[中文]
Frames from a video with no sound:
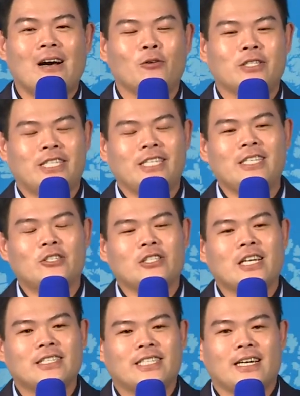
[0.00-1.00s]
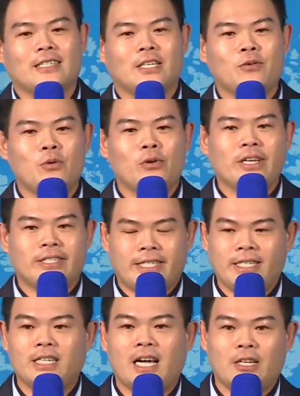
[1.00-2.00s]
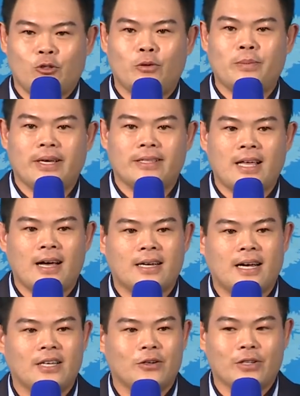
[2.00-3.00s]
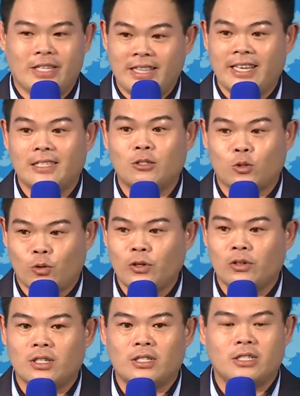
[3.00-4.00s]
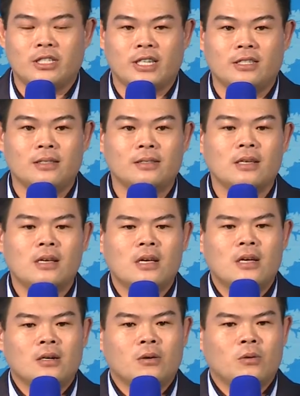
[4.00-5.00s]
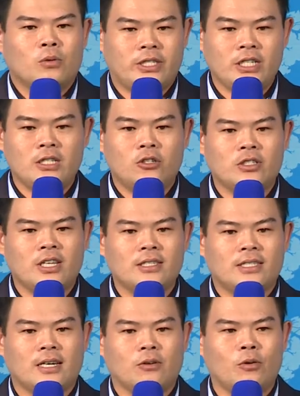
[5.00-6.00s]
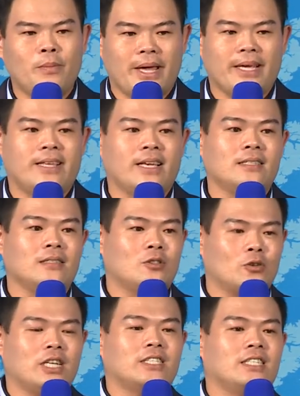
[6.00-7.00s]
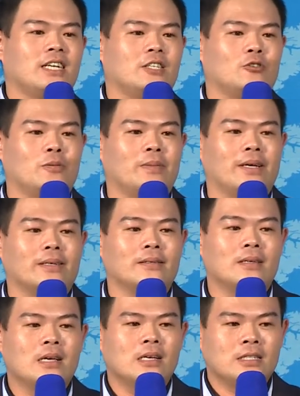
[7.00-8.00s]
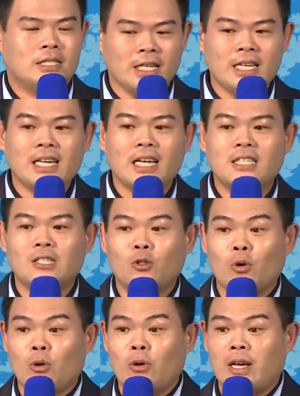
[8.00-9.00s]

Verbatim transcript: 我心里就这样想，因为我也经营爱多美大概有1年左右的时间，我心里就这样想，我每天都在经营爱多美。” 这应该是对我